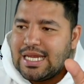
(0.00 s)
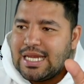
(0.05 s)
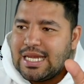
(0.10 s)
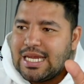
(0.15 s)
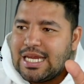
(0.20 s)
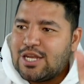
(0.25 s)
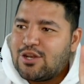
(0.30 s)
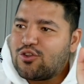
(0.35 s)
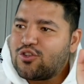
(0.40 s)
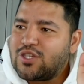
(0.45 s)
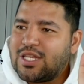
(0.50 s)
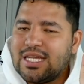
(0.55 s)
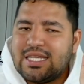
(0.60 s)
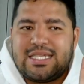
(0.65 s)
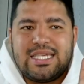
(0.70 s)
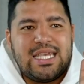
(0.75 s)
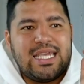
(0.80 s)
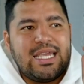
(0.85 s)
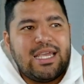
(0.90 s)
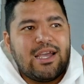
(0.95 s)
y no sé
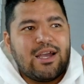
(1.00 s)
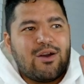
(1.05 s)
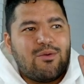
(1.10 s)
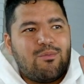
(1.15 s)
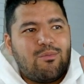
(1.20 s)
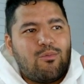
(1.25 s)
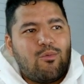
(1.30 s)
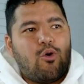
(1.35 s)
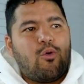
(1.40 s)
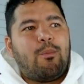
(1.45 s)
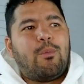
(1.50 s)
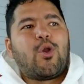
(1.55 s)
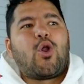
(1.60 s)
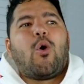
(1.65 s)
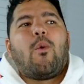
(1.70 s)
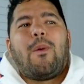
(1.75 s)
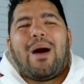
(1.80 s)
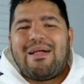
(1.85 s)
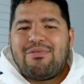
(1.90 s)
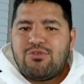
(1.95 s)
si
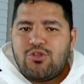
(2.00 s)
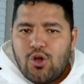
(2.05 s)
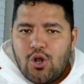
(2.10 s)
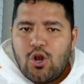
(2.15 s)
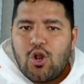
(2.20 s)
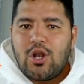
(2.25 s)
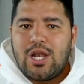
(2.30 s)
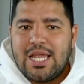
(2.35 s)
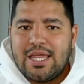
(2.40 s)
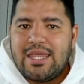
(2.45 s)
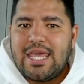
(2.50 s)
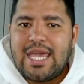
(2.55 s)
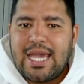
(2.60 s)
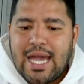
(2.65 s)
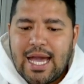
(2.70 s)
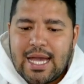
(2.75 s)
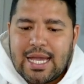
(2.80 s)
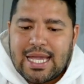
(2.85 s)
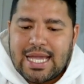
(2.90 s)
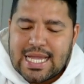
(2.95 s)
probándolos le
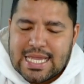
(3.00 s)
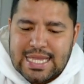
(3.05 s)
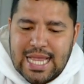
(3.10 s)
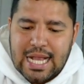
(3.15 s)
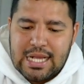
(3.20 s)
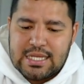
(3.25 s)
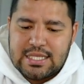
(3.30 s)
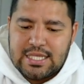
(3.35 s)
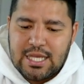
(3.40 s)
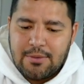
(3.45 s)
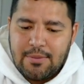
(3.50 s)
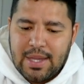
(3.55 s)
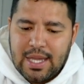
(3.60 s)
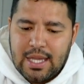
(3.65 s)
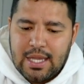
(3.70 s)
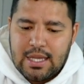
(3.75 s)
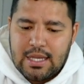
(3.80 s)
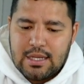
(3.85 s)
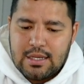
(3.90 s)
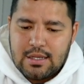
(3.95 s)
diga qué tal se
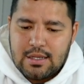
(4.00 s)
ve.